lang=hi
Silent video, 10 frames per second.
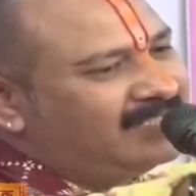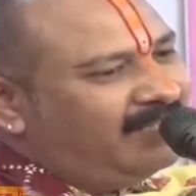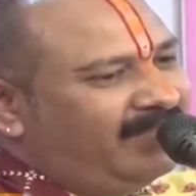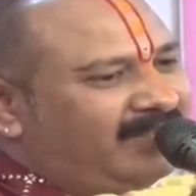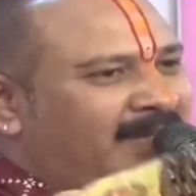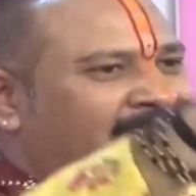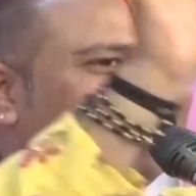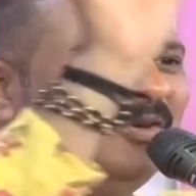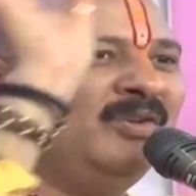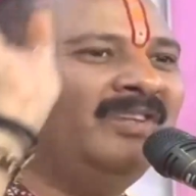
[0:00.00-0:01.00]
विद्यमान
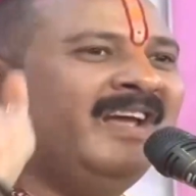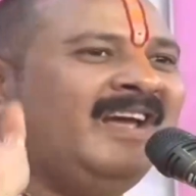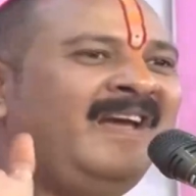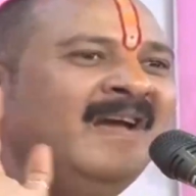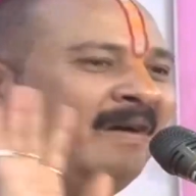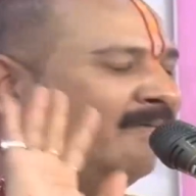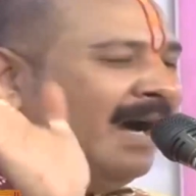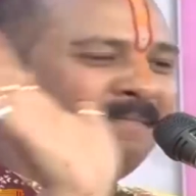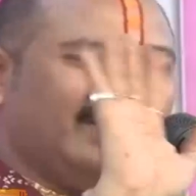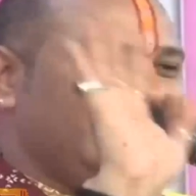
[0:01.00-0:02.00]
होते हैं वहां
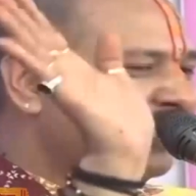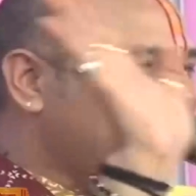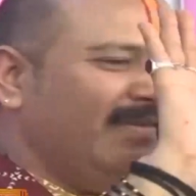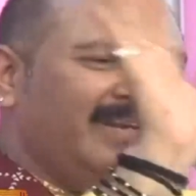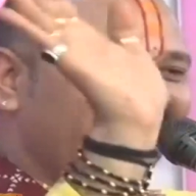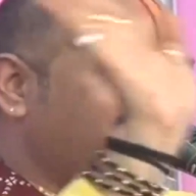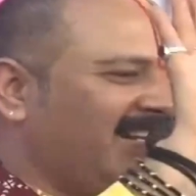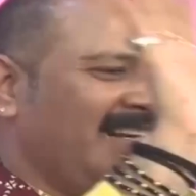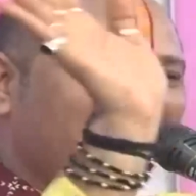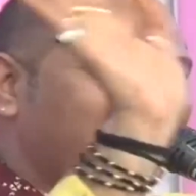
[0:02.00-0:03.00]
पर शिवलिंग
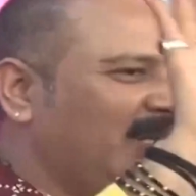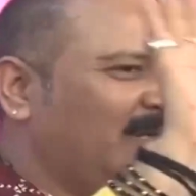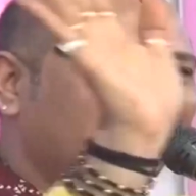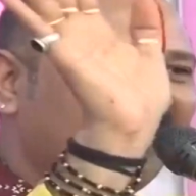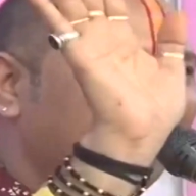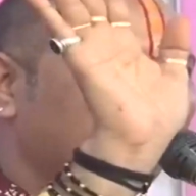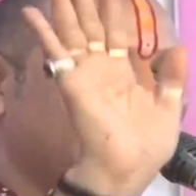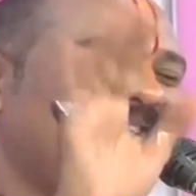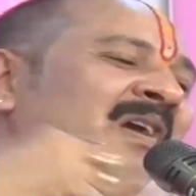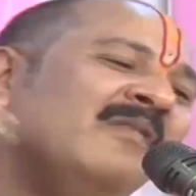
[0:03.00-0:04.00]
रखने की जरूरत नहीं
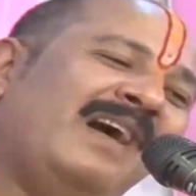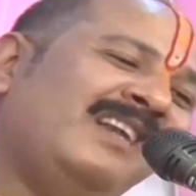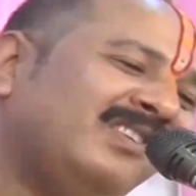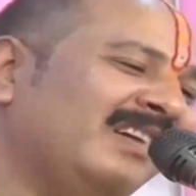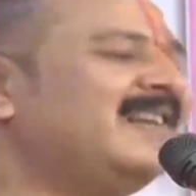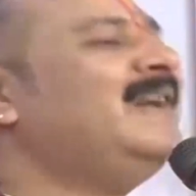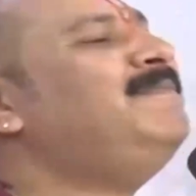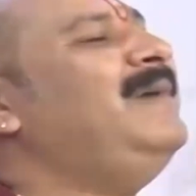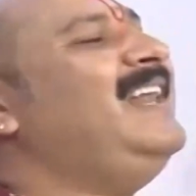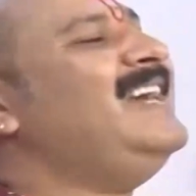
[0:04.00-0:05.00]
होती वहां शंकर
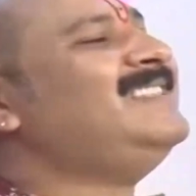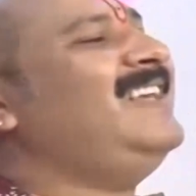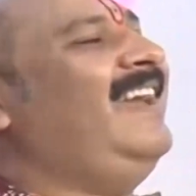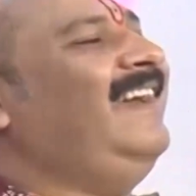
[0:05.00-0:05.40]
पहले से